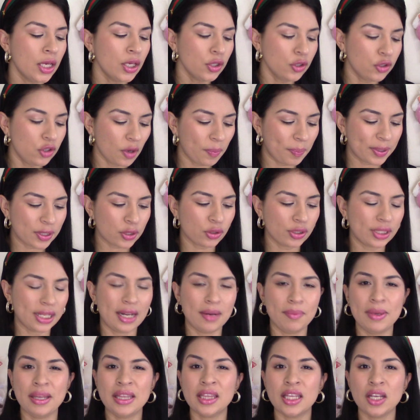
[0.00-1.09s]
Yo
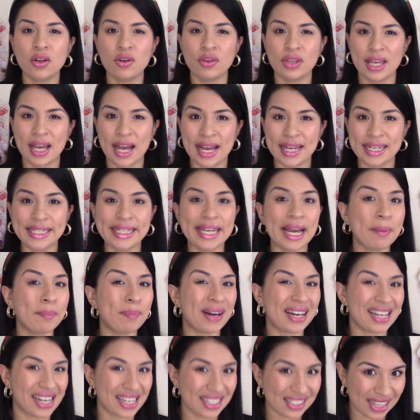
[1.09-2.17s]
personalmente lo dejaría
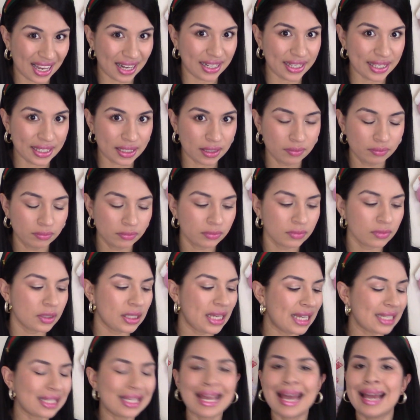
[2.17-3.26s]
para salir,
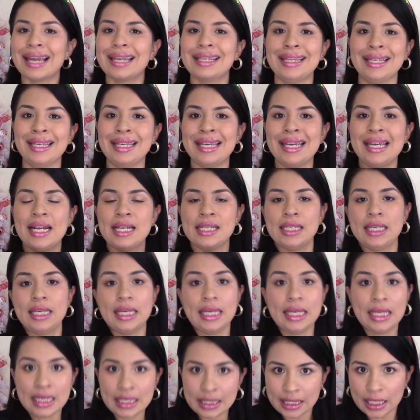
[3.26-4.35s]
ya sea que te quieras
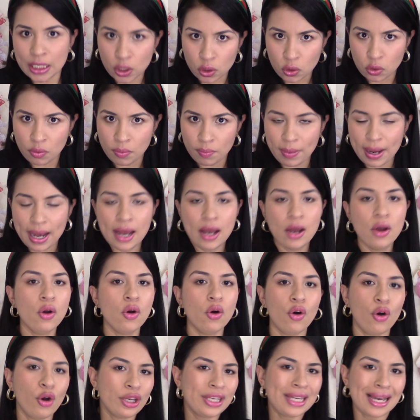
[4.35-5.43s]
ir de rumba
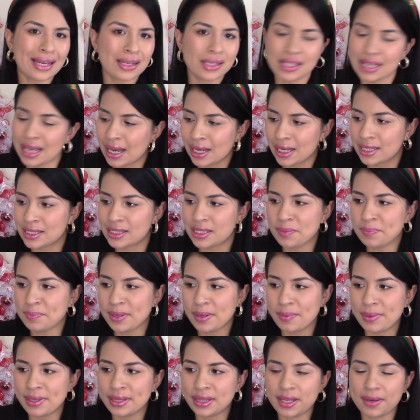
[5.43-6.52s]
o ya sea que
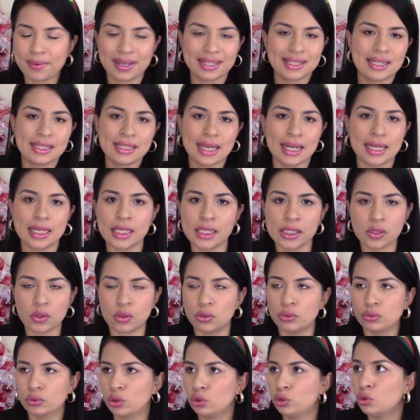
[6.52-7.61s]
simplemente vas a salir
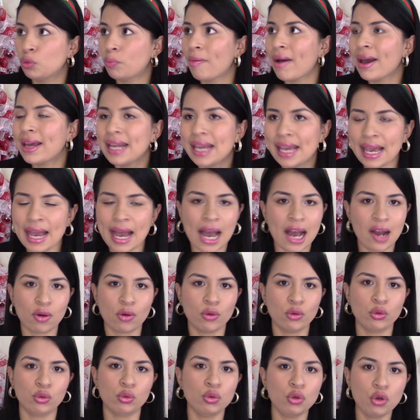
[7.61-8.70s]
con, con tu pareja,
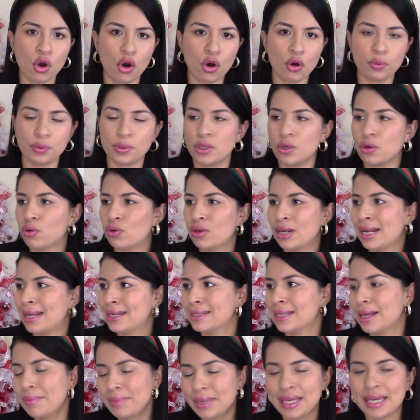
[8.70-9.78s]
con tu novio, con las
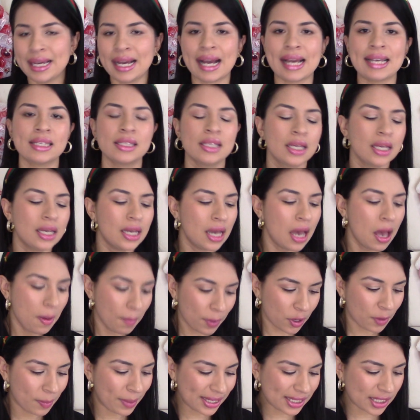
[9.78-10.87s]
amigas,
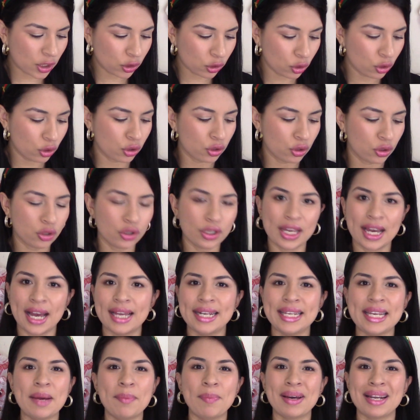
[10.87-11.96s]
pero más que todo yo lo
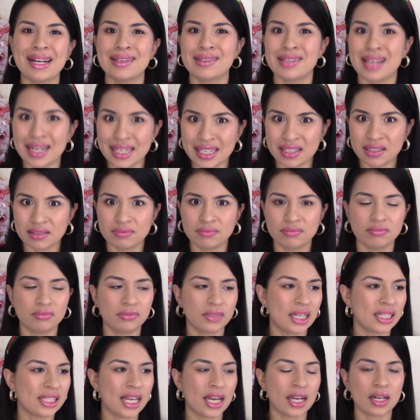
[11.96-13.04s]
dejaría para salir
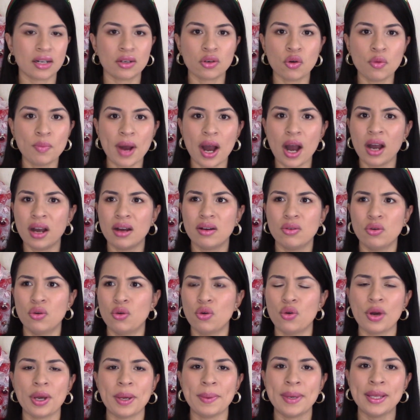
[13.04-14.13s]
ya sea rumba
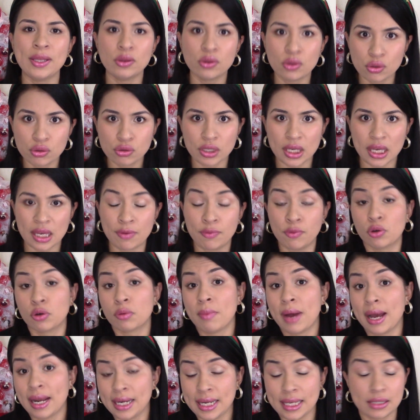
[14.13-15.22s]
o, eventos eh,
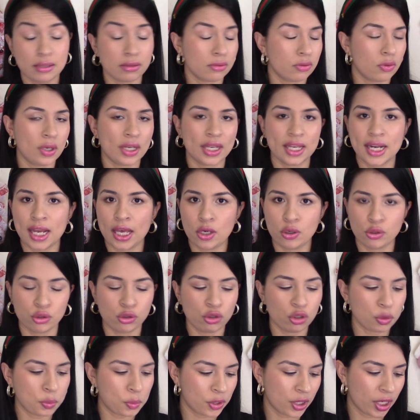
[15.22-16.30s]
formales, cualquiera de los
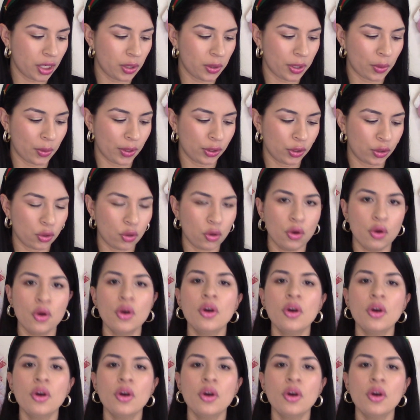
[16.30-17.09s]
dos porque lo encuentro